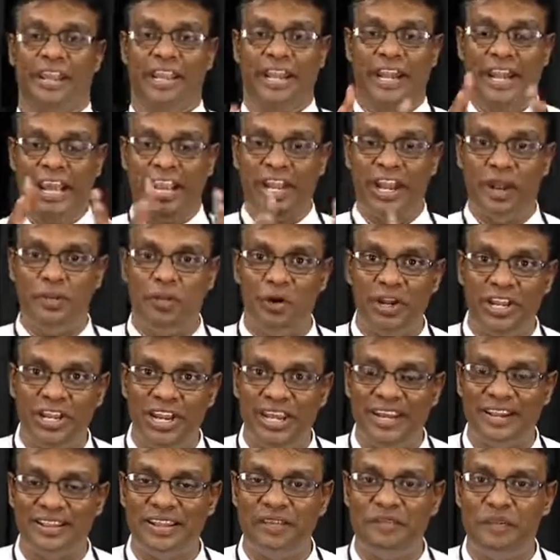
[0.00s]
கிரேக்க
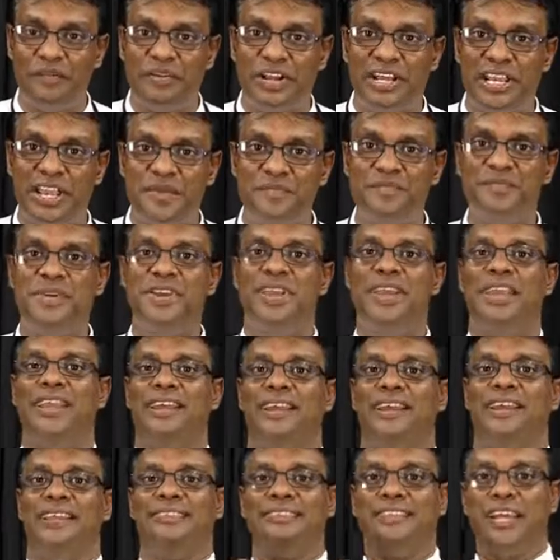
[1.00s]
மொழியில் இருந்த விவிலியம்
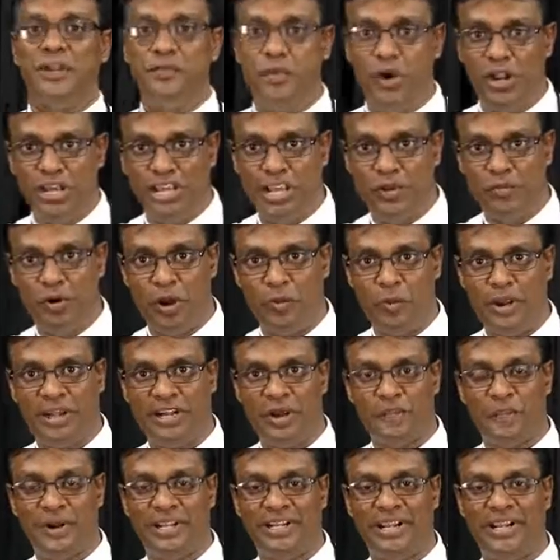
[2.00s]
இலத்தின் மொழிக்கு
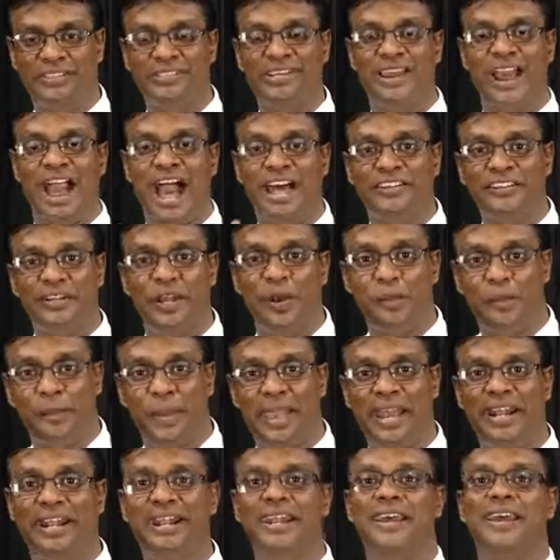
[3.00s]
மொழிபெயர்க்கப்படுகிறது அதுக்கு
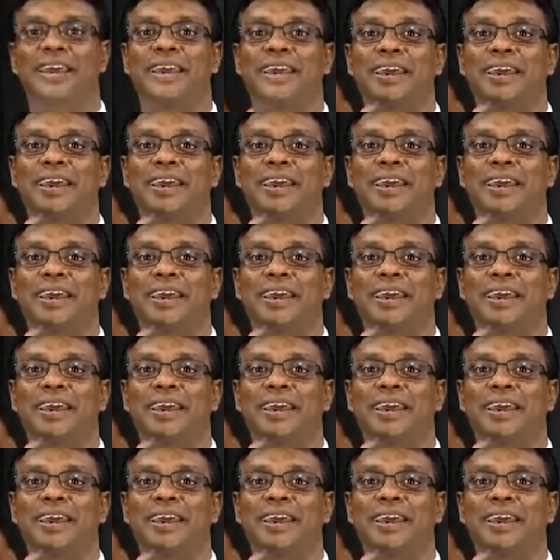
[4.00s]
பேர்